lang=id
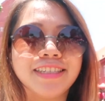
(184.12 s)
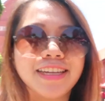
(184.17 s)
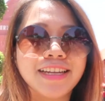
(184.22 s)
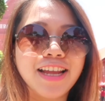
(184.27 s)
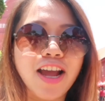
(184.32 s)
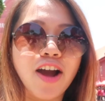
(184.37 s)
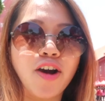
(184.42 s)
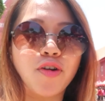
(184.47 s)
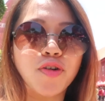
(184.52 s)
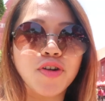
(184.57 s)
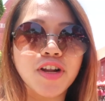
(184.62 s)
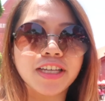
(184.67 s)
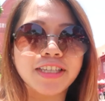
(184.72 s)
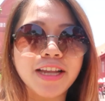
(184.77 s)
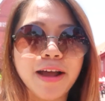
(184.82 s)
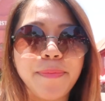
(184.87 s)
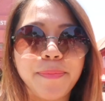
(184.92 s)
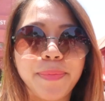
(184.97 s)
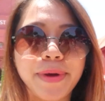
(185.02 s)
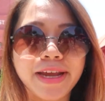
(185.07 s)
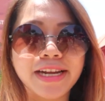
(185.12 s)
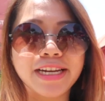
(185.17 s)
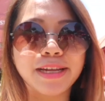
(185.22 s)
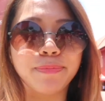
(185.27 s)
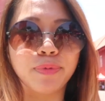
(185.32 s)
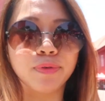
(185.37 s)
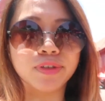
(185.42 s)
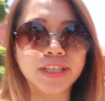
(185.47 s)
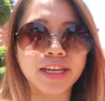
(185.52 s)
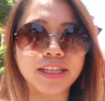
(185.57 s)
jadi aku udah sampai
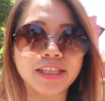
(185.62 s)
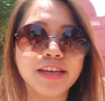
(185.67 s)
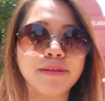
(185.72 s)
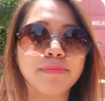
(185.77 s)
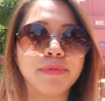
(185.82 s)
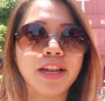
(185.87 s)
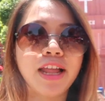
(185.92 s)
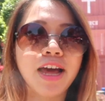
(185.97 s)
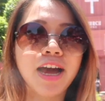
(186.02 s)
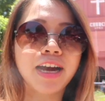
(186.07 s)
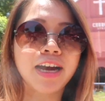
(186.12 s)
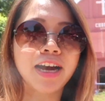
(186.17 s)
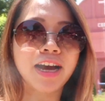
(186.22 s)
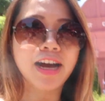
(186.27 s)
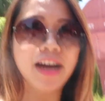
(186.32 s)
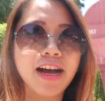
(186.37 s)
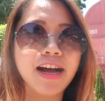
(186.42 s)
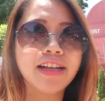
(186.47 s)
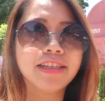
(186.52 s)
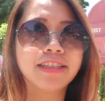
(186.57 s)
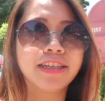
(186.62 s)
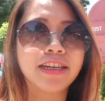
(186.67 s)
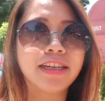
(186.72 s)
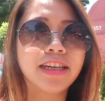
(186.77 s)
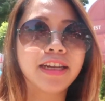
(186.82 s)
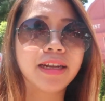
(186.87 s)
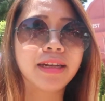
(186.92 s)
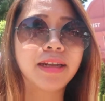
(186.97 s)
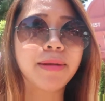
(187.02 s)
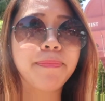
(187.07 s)
di pusatnya Melaka
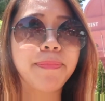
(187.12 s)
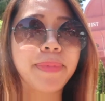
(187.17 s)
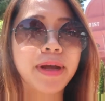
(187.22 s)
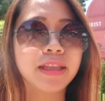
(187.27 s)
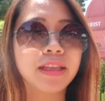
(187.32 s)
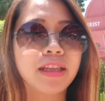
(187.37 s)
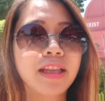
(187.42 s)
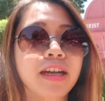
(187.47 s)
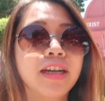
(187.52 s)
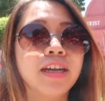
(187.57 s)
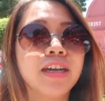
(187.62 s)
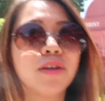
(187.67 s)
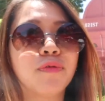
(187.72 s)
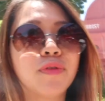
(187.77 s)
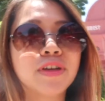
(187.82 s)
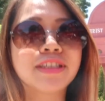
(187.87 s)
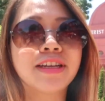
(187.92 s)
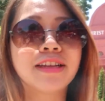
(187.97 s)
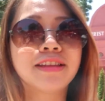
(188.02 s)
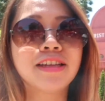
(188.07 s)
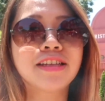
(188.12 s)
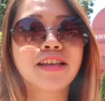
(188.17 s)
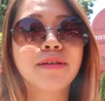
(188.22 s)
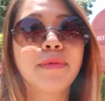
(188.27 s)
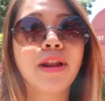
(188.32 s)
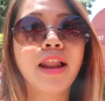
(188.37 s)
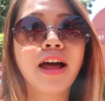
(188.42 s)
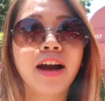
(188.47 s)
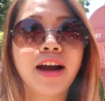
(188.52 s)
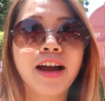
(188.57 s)
jadi tempat uh, wisatanya
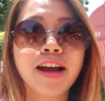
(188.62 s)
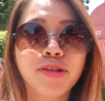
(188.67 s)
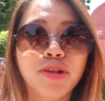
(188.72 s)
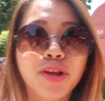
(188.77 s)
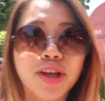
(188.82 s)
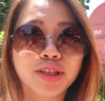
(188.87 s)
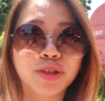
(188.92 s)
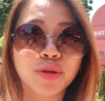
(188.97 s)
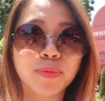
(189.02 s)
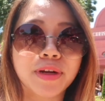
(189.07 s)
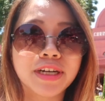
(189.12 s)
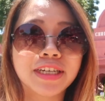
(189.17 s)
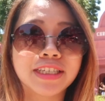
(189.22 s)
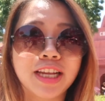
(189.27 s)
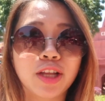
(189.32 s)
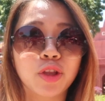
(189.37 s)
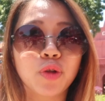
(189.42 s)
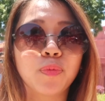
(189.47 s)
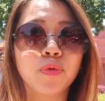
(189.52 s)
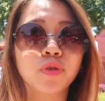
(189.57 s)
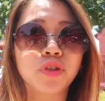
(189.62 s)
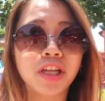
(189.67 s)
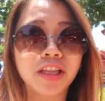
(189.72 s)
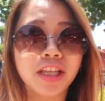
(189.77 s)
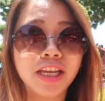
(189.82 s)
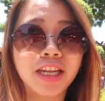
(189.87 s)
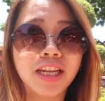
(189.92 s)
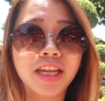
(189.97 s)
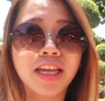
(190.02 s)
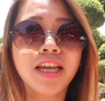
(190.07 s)
Melaka itu ya cuma di satu
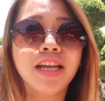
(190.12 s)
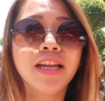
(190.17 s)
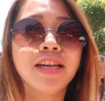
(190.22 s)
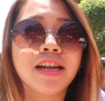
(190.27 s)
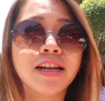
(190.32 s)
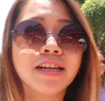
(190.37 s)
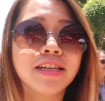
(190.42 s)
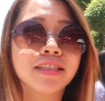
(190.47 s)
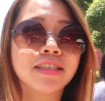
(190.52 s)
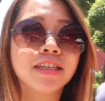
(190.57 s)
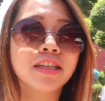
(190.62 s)
pusat ini dan di